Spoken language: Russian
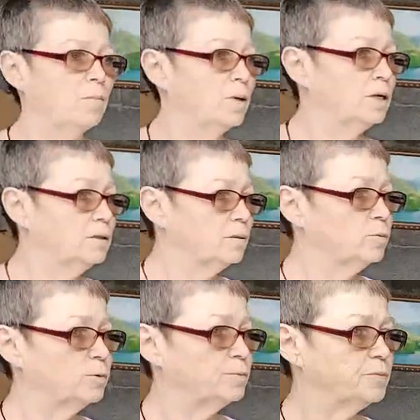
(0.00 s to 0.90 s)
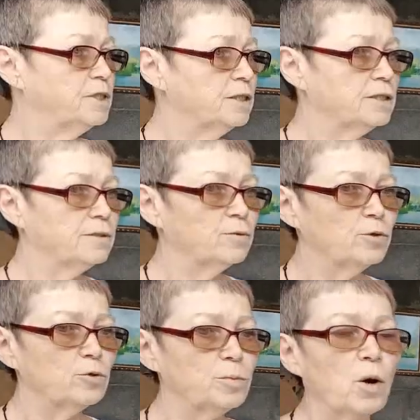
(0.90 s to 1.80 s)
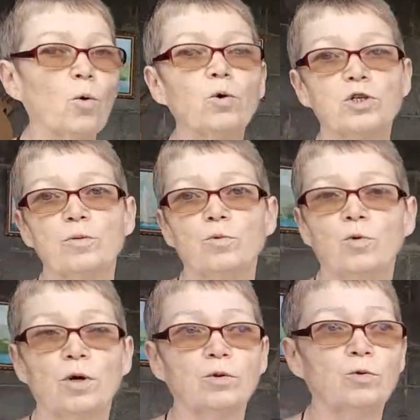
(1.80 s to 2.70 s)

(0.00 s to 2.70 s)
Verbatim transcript: Поэтому дел сегодня у меня очень много.